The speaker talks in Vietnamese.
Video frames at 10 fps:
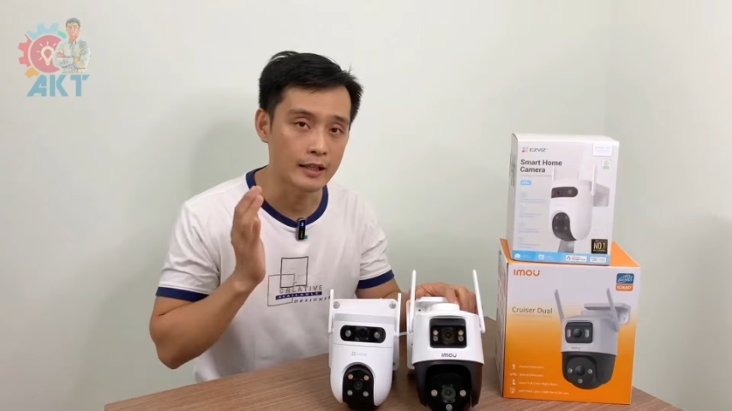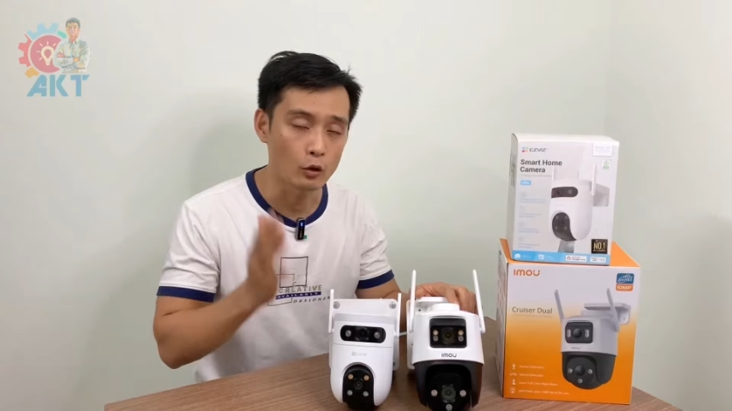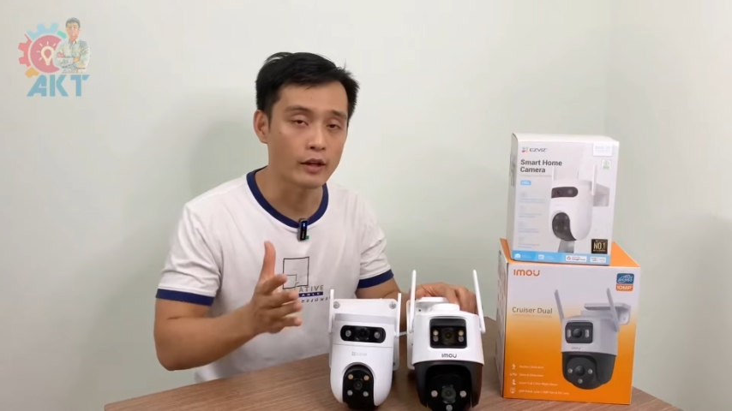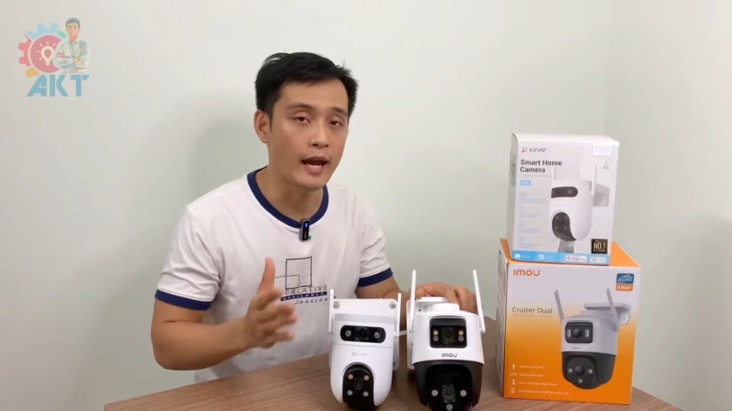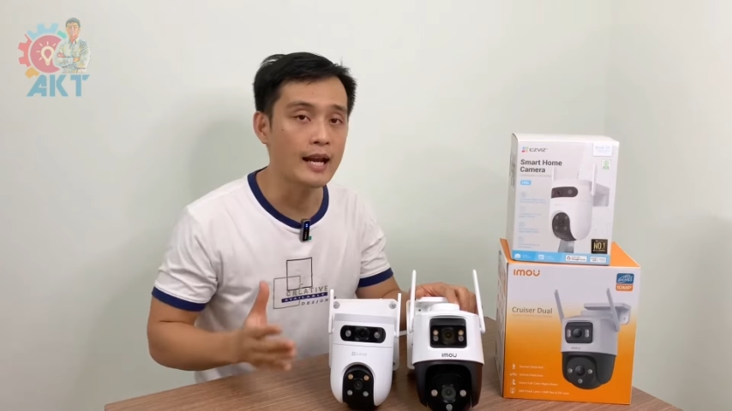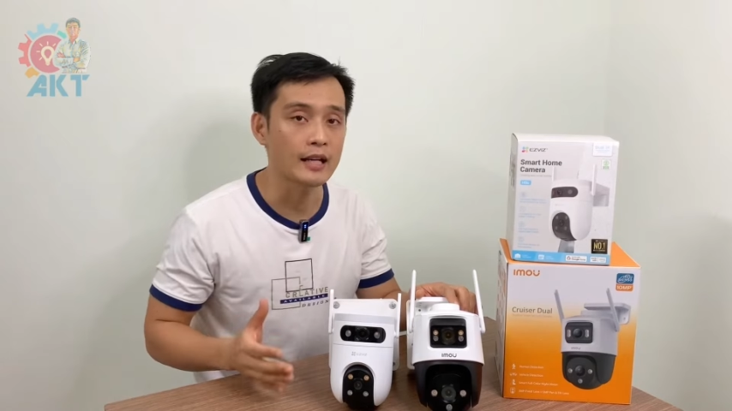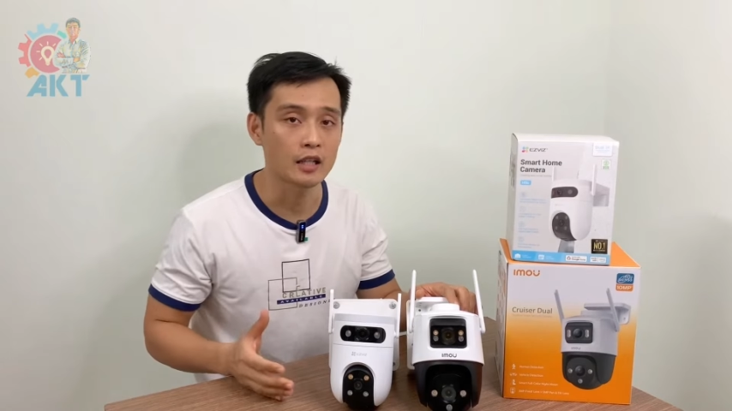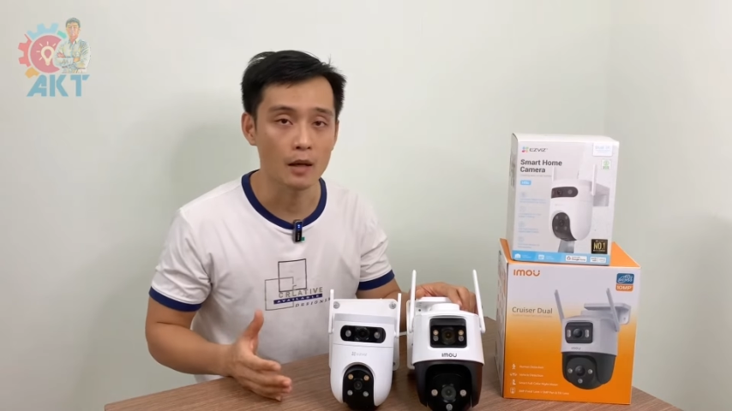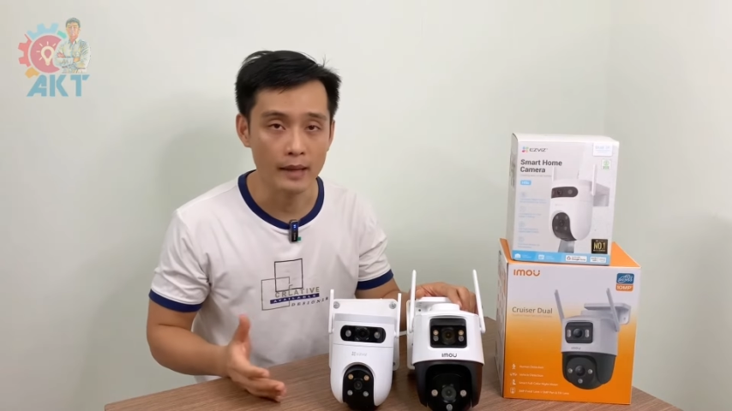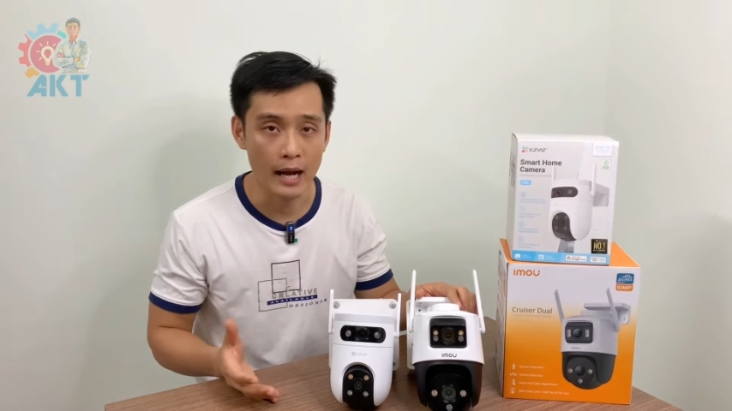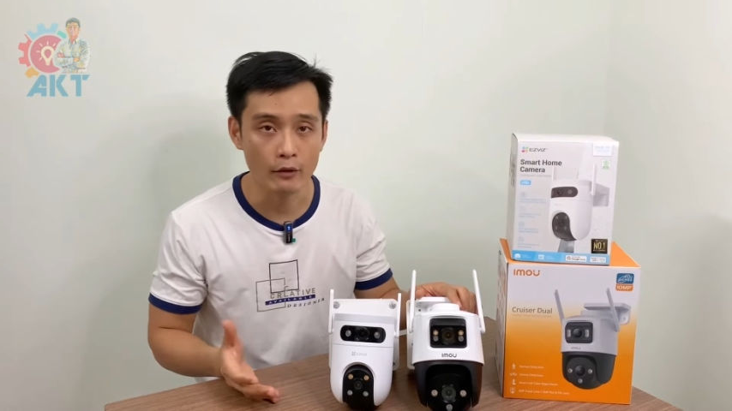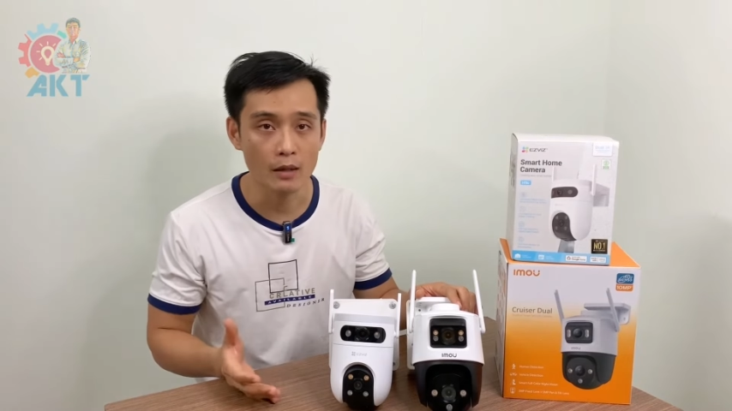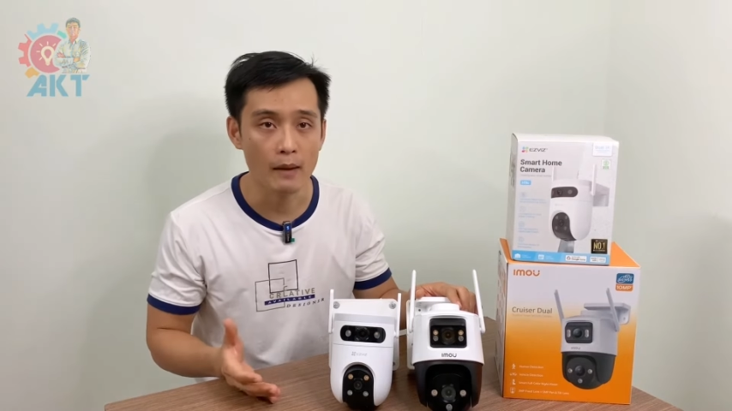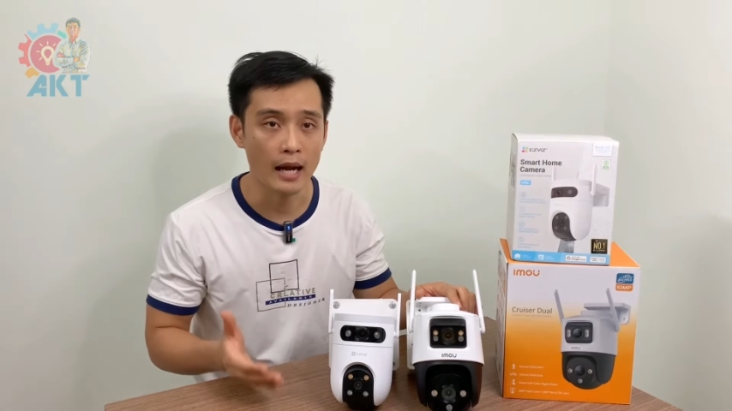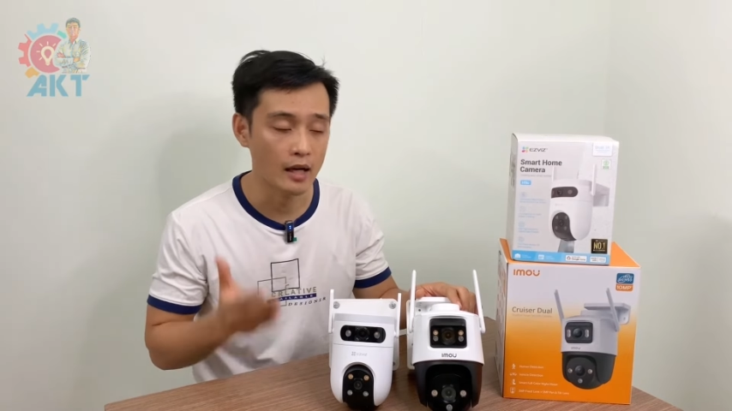thì cụ thể là trường hợp nào
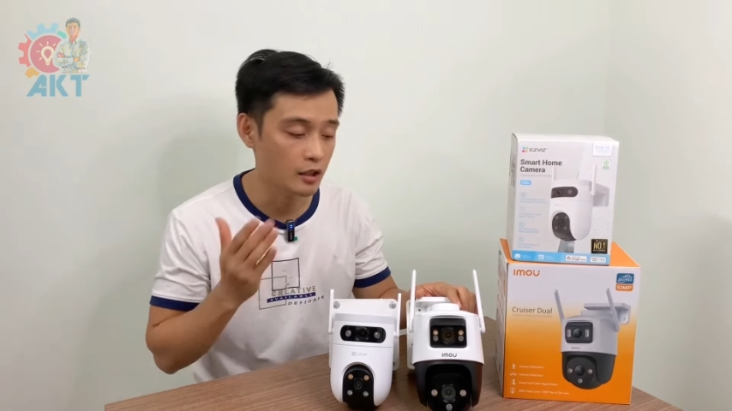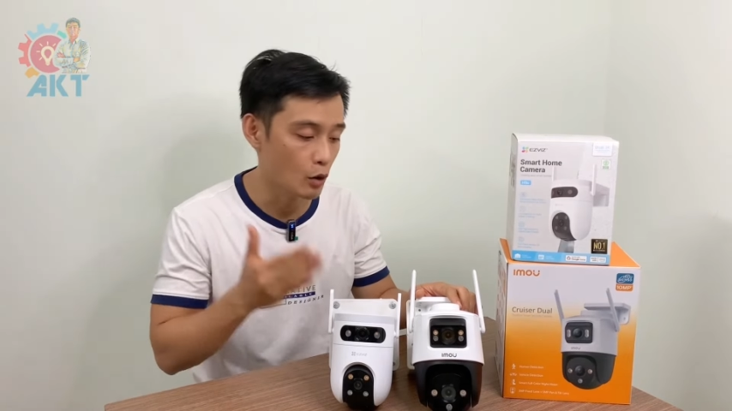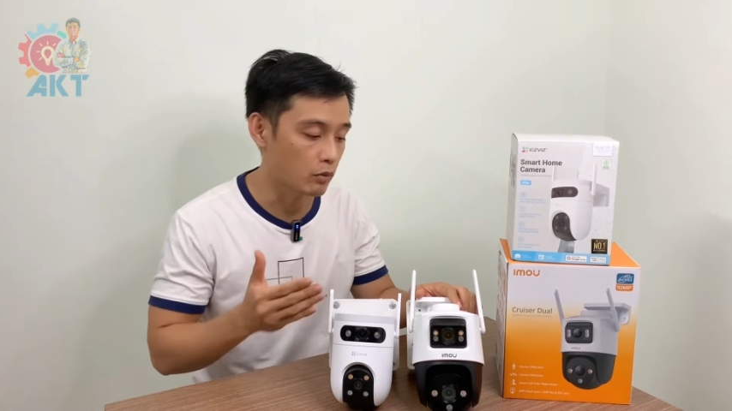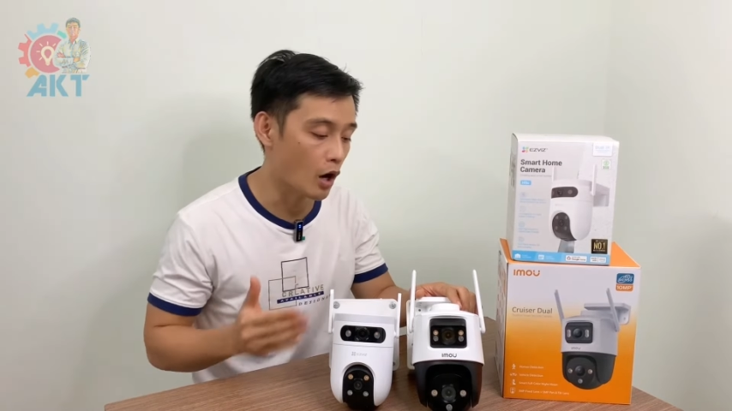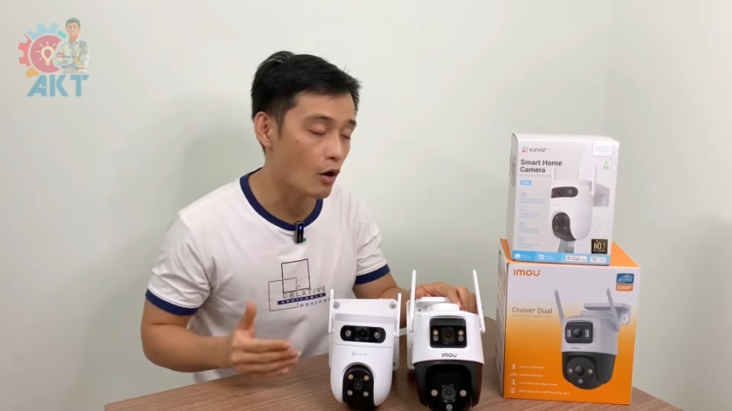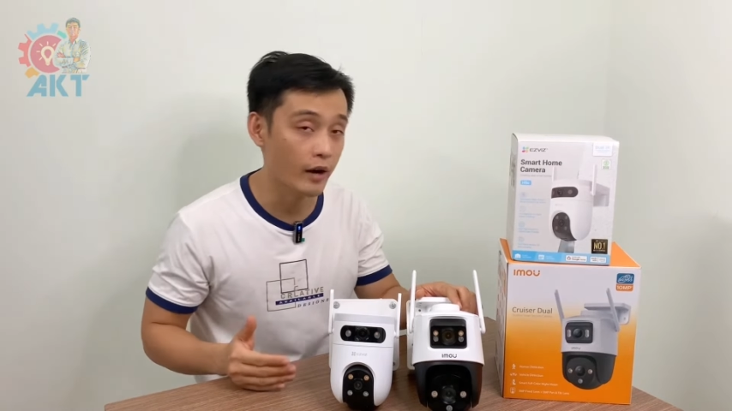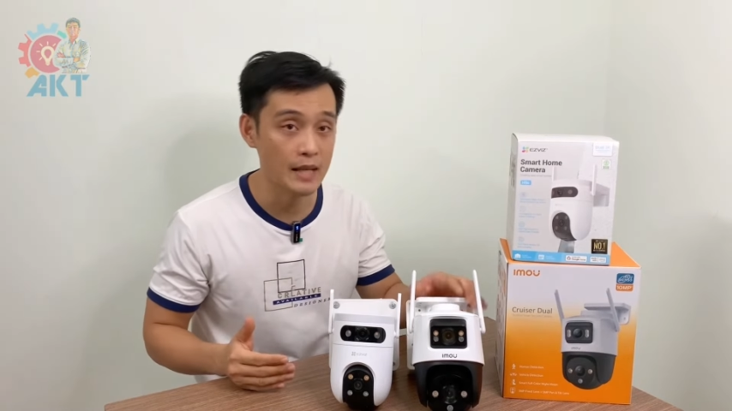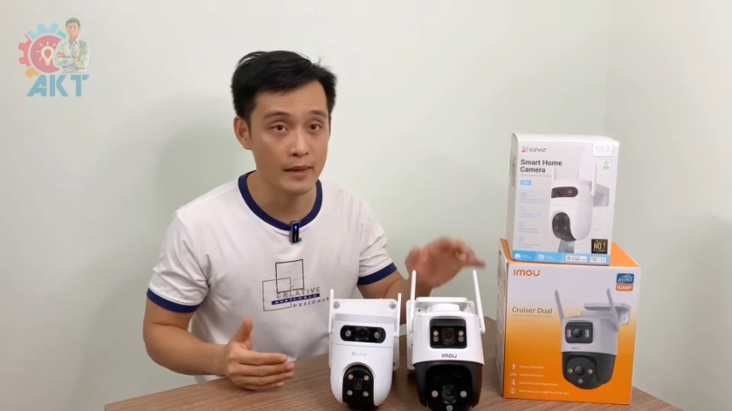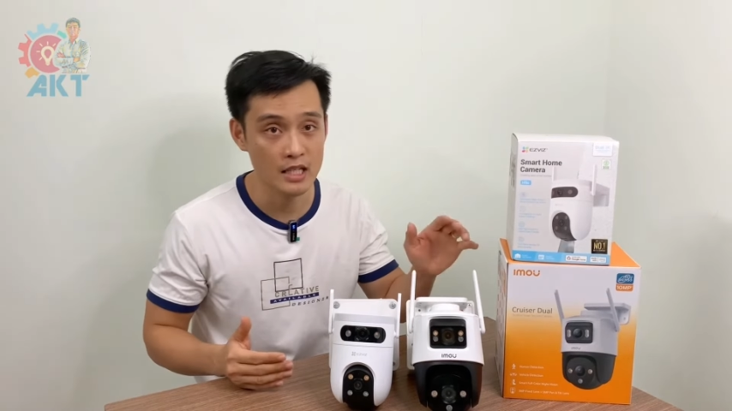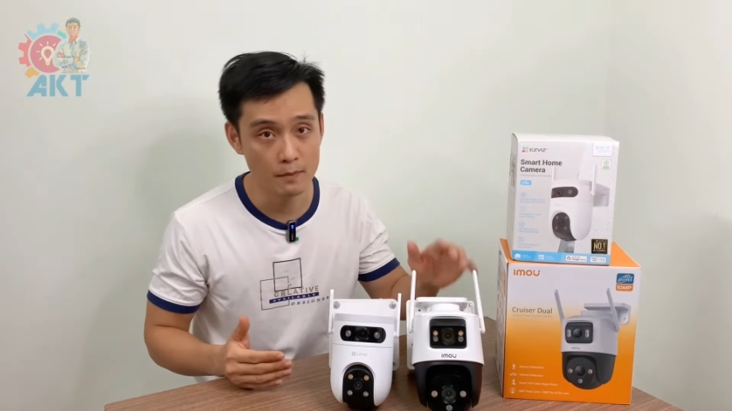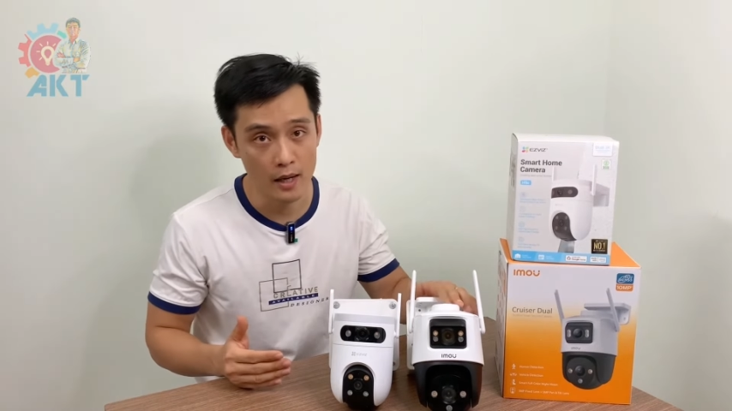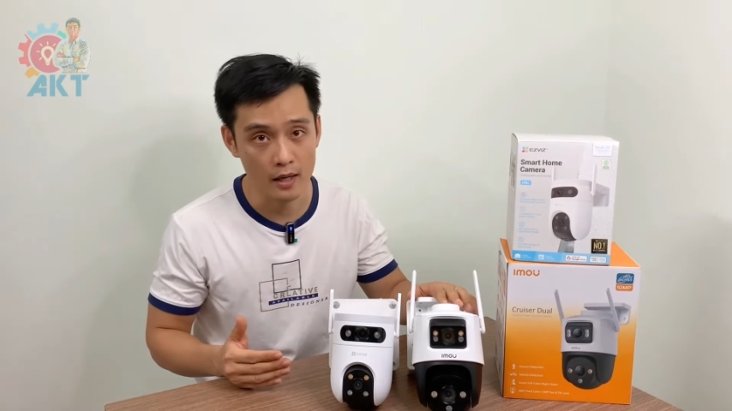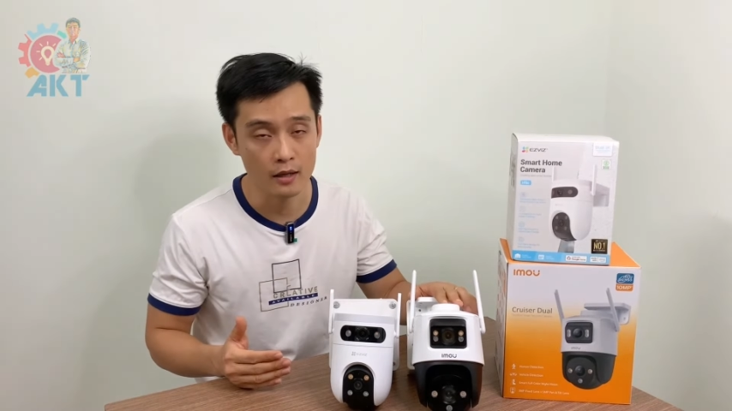các bạn nên dùng con S7S SBSB